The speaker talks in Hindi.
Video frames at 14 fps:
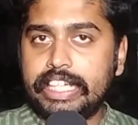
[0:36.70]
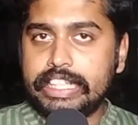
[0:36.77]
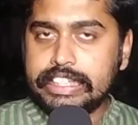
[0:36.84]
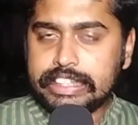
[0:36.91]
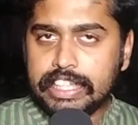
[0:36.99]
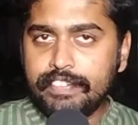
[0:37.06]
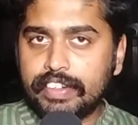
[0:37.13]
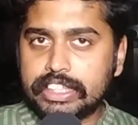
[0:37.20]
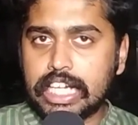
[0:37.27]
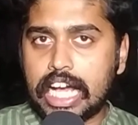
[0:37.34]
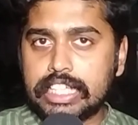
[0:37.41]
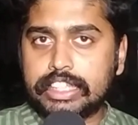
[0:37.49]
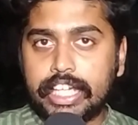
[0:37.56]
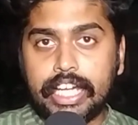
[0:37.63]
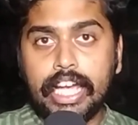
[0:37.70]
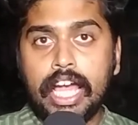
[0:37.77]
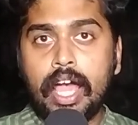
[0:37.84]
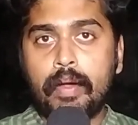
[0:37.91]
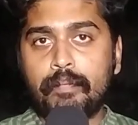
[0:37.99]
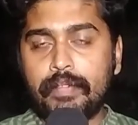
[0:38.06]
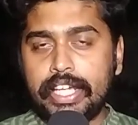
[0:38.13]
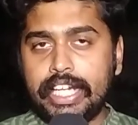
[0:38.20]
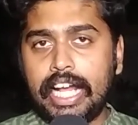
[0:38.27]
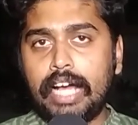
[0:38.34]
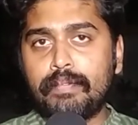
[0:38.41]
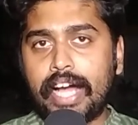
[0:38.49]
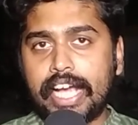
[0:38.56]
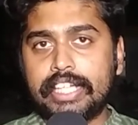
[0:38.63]
इसी वजह से
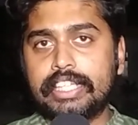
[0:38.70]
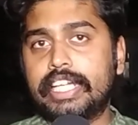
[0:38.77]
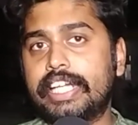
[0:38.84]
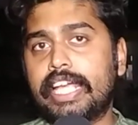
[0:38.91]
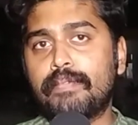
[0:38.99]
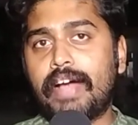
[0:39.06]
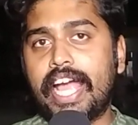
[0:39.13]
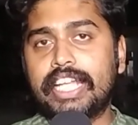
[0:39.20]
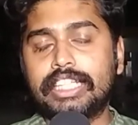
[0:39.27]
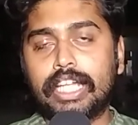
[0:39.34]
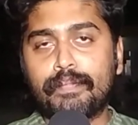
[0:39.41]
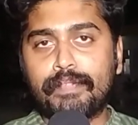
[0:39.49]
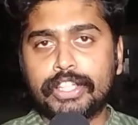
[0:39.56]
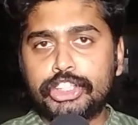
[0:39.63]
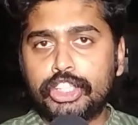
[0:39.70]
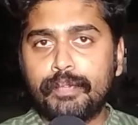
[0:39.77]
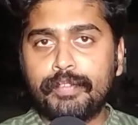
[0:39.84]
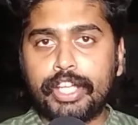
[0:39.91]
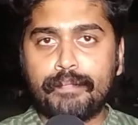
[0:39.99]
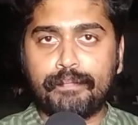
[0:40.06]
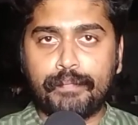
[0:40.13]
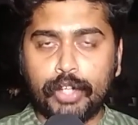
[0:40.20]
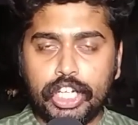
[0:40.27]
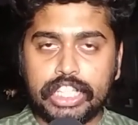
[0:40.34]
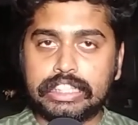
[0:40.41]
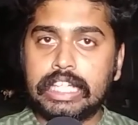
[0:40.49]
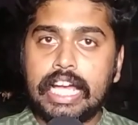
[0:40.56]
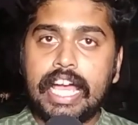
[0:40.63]
मीरा भाईंदर के भाईंदर पश्चिम की
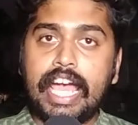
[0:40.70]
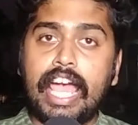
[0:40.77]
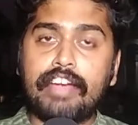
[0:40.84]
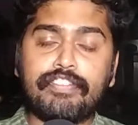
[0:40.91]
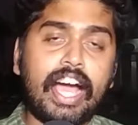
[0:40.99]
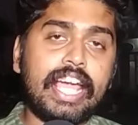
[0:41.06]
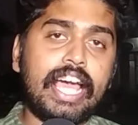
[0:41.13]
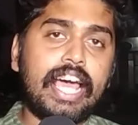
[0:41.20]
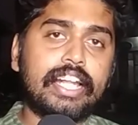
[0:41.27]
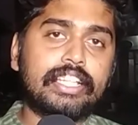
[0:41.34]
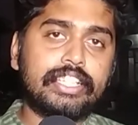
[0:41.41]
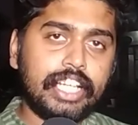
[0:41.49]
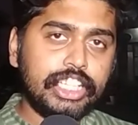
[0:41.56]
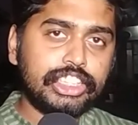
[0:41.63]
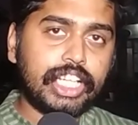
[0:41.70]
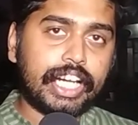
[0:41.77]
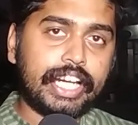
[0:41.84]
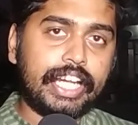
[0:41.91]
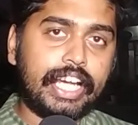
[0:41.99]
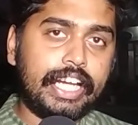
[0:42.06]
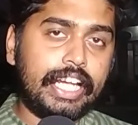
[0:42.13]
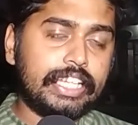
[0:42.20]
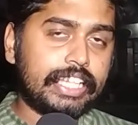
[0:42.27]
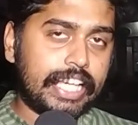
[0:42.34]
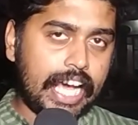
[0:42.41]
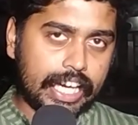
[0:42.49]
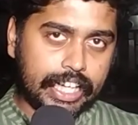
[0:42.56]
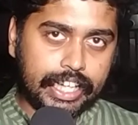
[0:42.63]
पुलिस एफआईआर दर्ज करने के लिए
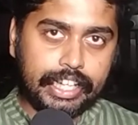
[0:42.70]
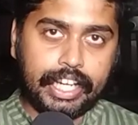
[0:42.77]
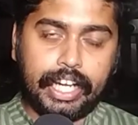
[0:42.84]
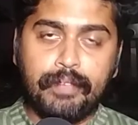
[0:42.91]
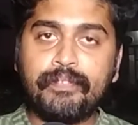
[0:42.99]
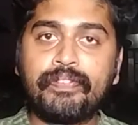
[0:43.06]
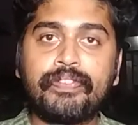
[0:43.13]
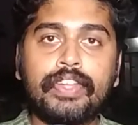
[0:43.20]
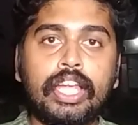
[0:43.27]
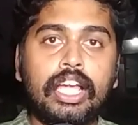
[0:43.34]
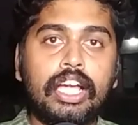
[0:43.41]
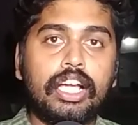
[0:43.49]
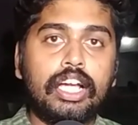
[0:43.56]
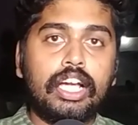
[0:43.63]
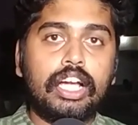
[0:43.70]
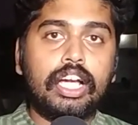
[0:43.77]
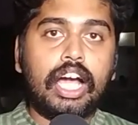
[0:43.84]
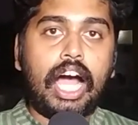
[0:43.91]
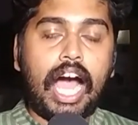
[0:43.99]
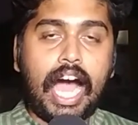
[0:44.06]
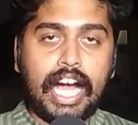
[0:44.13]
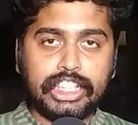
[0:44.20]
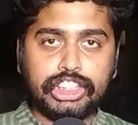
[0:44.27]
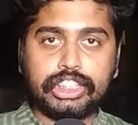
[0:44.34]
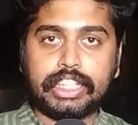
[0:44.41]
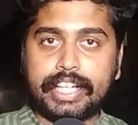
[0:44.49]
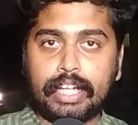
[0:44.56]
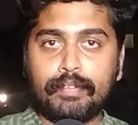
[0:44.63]
तैयार नहीं है आज
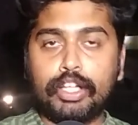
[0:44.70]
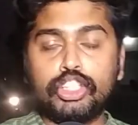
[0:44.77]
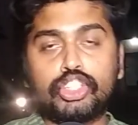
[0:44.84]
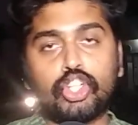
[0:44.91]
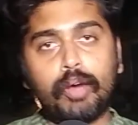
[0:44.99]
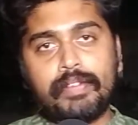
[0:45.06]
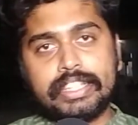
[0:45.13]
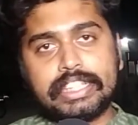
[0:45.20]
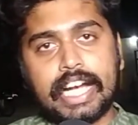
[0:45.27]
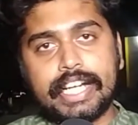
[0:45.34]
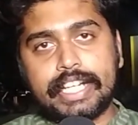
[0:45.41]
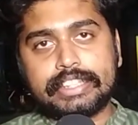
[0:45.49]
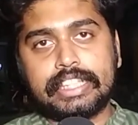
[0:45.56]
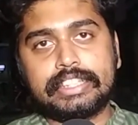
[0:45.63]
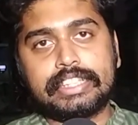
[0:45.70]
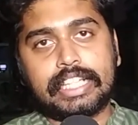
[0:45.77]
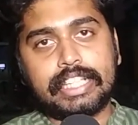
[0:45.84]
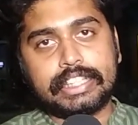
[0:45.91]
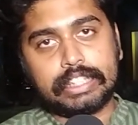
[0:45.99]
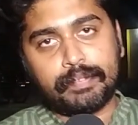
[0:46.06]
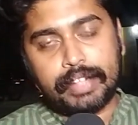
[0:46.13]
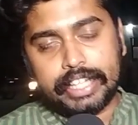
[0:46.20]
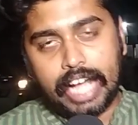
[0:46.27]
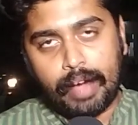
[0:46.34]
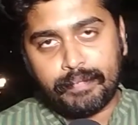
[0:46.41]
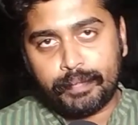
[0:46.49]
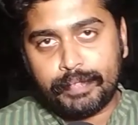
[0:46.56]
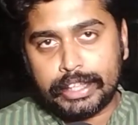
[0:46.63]
तकरीबन 24 घंटे से ज़्यादा समय
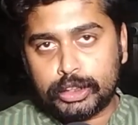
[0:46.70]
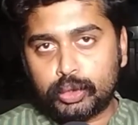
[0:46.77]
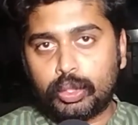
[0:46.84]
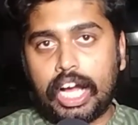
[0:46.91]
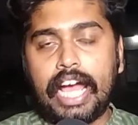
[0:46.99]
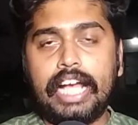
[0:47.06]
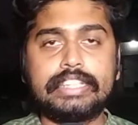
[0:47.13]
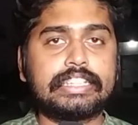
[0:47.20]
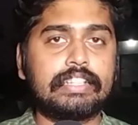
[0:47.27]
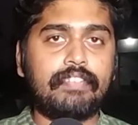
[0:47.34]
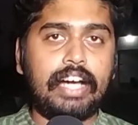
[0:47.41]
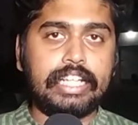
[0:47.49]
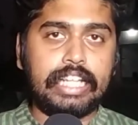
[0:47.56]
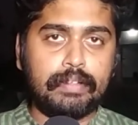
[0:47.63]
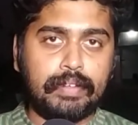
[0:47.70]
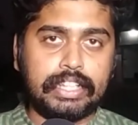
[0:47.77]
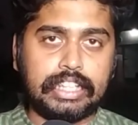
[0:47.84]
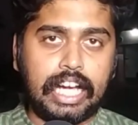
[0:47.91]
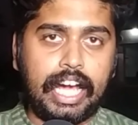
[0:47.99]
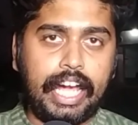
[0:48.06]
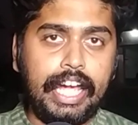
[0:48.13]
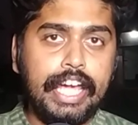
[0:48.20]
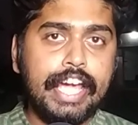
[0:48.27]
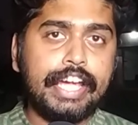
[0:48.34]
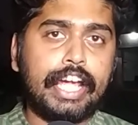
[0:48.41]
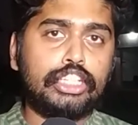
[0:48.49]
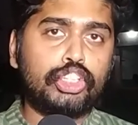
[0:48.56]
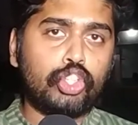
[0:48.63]
यहाँ पर बीत चुका है सवाल ये बनता है
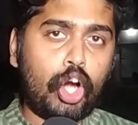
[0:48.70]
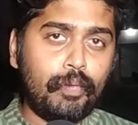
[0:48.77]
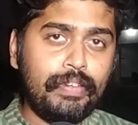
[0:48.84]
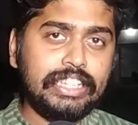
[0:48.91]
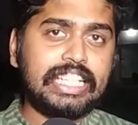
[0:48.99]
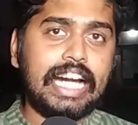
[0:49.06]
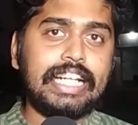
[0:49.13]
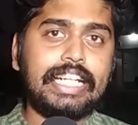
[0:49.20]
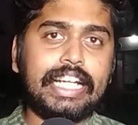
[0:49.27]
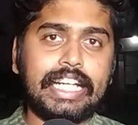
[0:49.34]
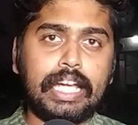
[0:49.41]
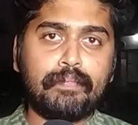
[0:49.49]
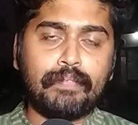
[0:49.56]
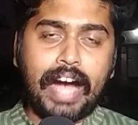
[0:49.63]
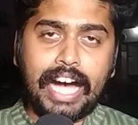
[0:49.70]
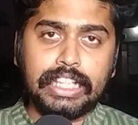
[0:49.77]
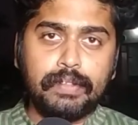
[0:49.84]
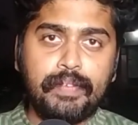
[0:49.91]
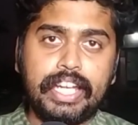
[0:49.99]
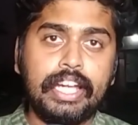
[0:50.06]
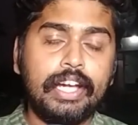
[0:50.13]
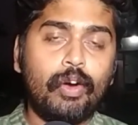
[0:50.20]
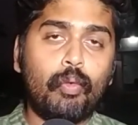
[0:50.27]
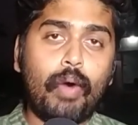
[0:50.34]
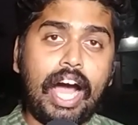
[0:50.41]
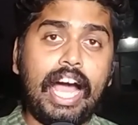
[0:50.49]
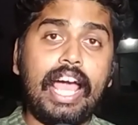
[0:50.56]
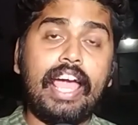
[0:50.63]
कि 24 घंटे के बाद भी
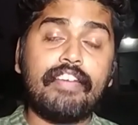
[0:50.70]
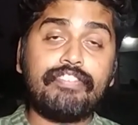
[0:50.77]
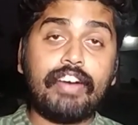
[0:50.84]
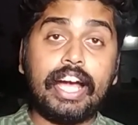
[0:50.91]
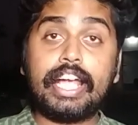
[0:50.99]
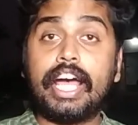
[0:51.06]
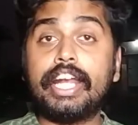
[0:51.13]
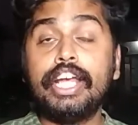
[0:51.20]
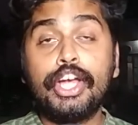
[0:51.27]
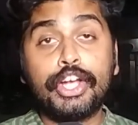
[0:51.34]
वहाँ एफआईआर